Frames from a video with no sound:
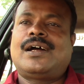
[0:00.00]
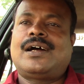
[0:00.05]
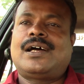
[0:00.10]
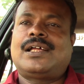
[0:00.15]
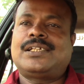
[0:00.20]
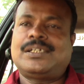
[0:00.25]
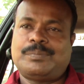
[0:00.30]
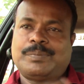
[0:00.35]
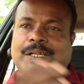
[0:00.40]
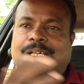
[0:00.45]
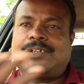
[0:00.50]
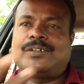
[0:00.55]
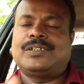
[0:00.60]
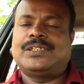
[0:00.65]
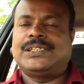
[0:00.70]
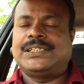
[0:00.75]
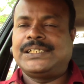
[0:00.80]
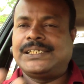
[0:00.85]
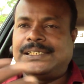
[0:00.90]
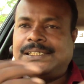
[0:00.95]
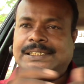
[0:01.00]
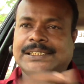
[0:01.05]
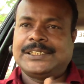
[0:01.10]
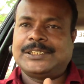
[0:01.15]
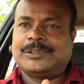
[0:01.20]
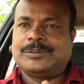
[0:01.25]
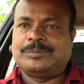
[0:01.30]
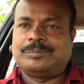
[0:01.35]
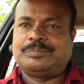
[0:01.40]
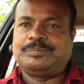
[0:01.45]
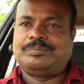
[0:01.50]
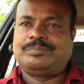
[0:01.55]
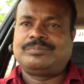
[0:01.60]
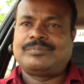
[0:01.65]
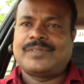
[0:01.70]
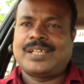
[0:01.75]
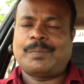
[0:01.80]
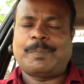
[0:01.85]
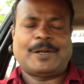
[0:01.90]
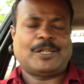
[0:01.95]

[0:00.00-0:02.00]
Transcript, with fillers: அதன் பிறகு வந்து இந்த